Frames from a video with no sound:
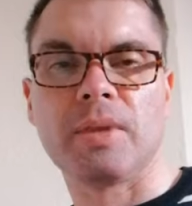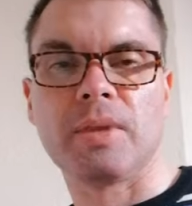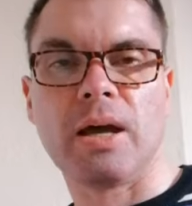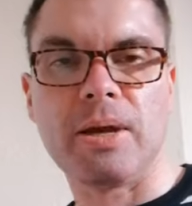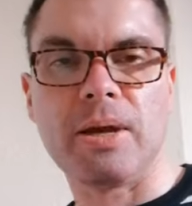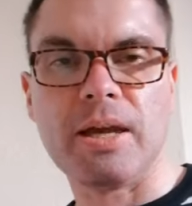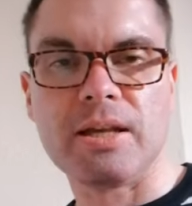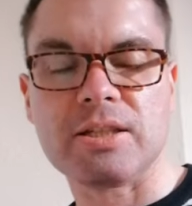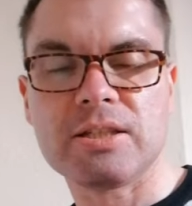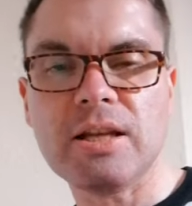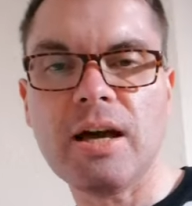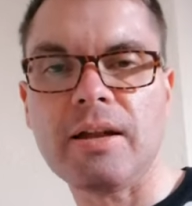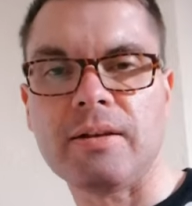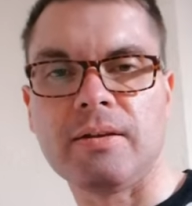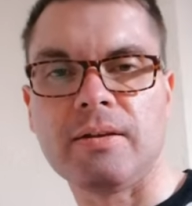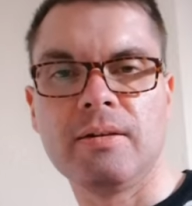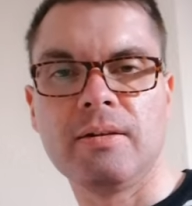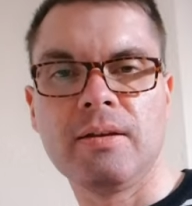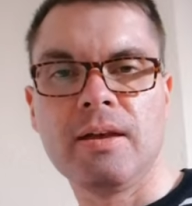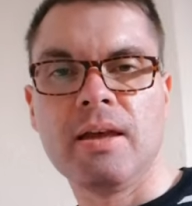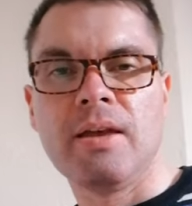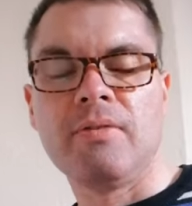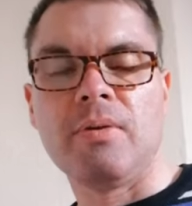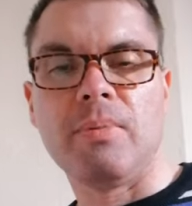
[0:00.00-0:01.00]
Aber erst dann,
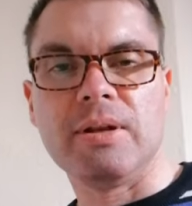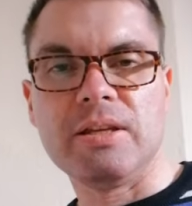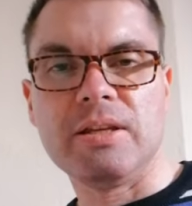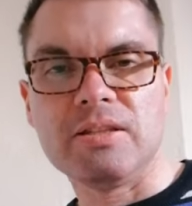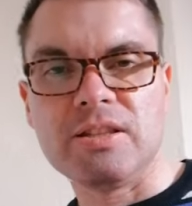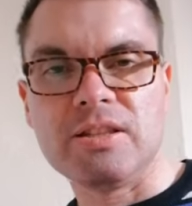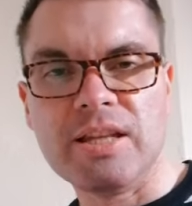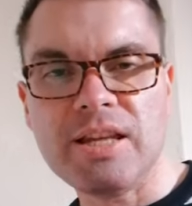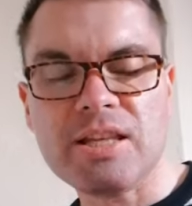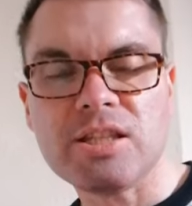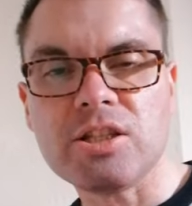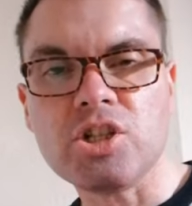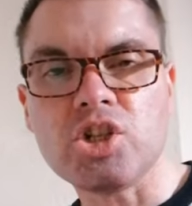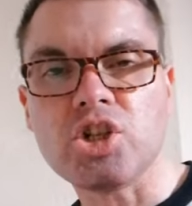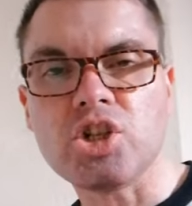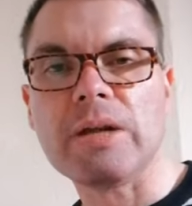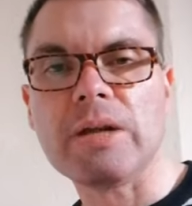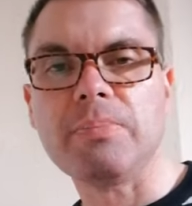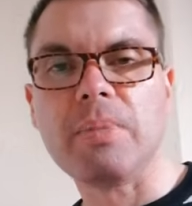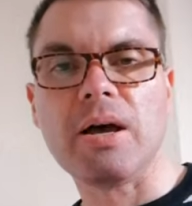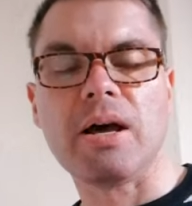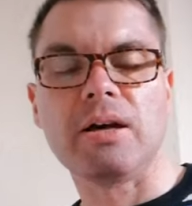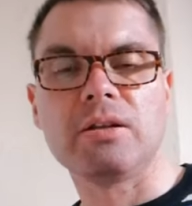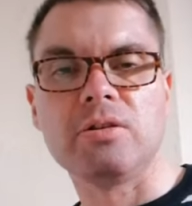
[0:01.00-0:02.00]
wenn man diesen nächsten
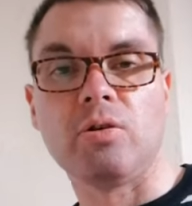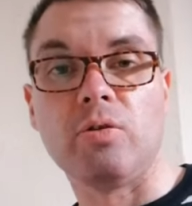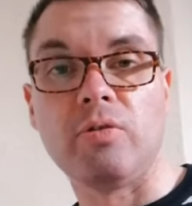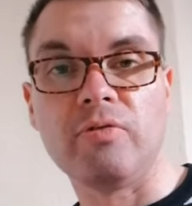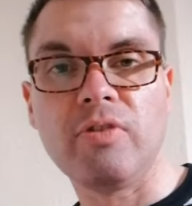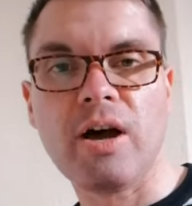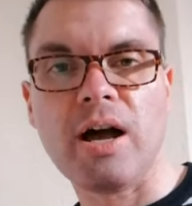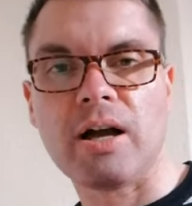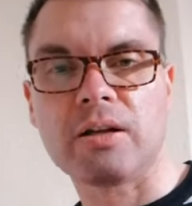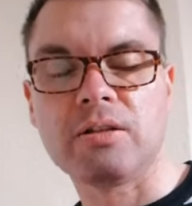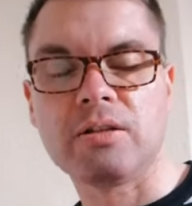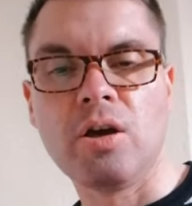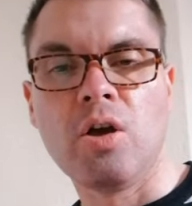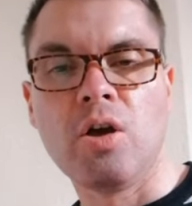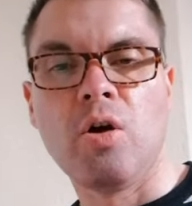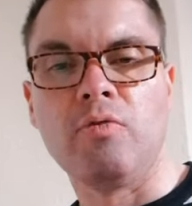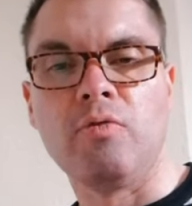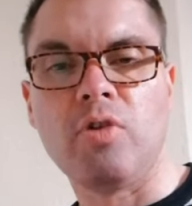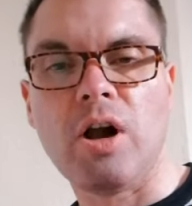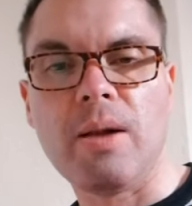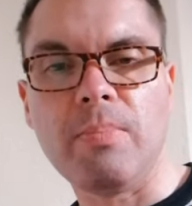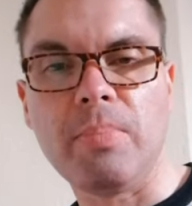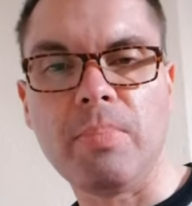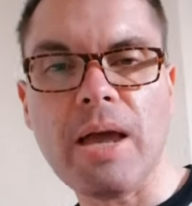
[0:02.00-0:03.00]
Schritt macht und wagt,
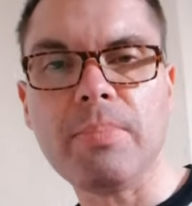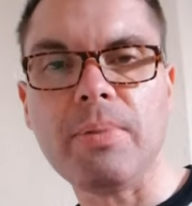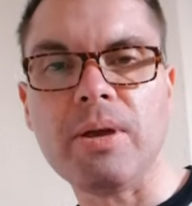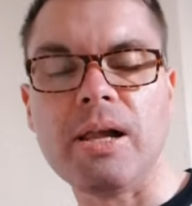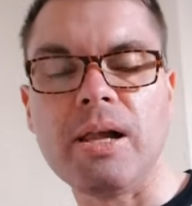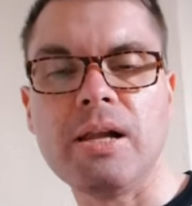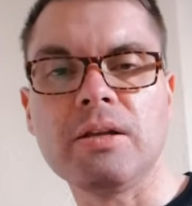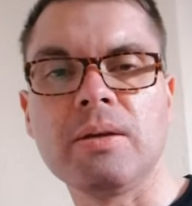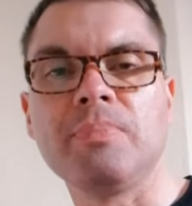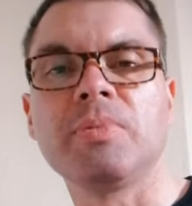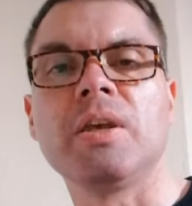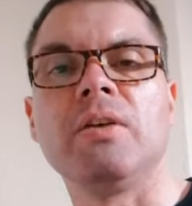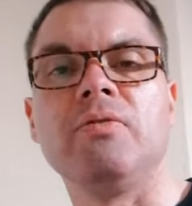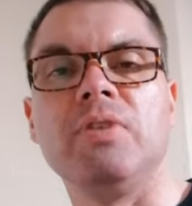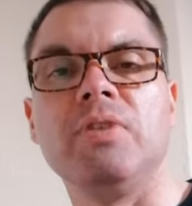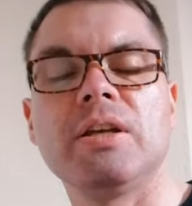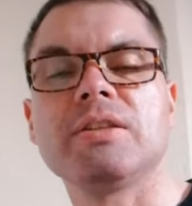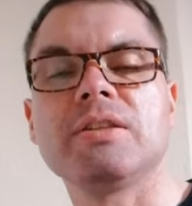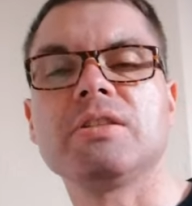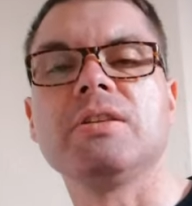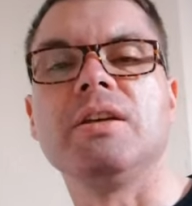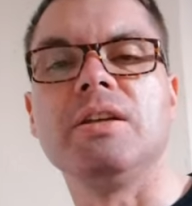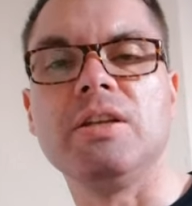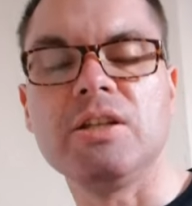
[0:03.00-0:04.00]
vor allem beibehält, wird
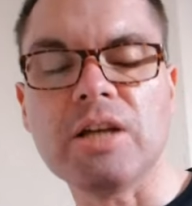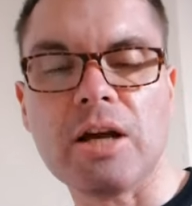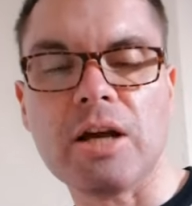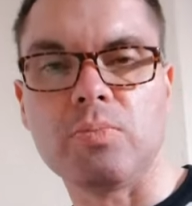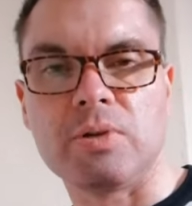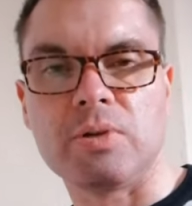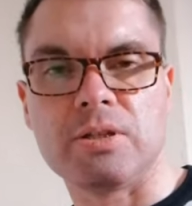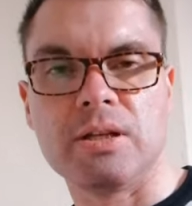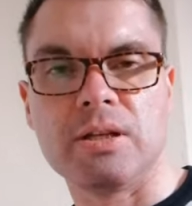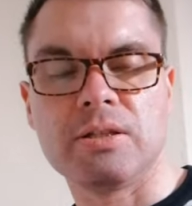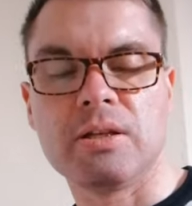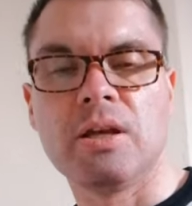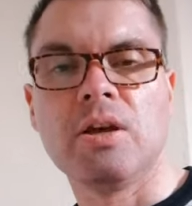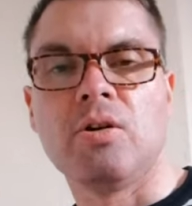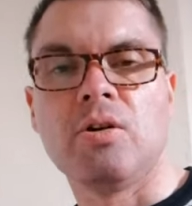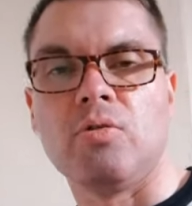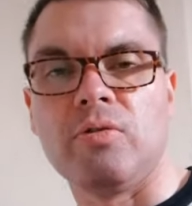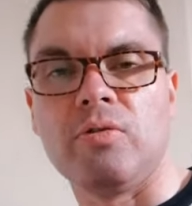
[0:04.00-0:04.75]
das in die Tat umgesetzt.